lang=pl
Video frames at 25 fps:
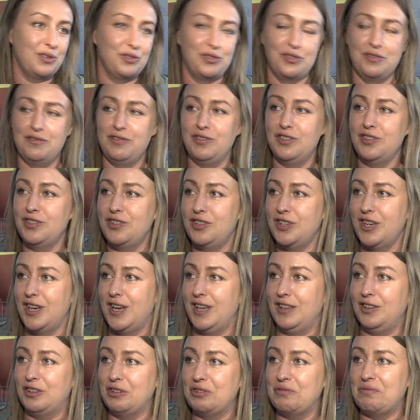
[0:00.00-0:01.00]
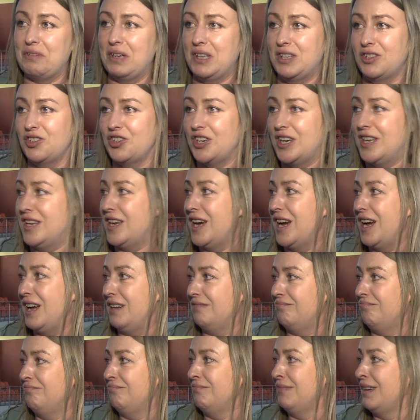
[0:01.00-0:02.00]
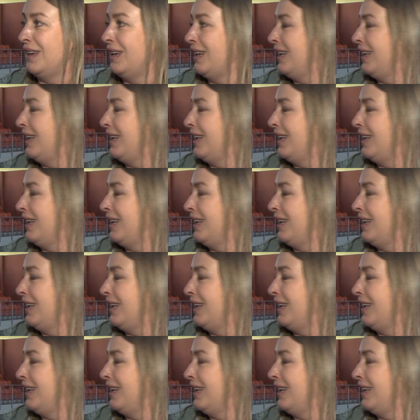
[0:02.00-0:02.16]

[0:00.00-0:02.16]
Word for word: oczywiście doświadczenia. Ale on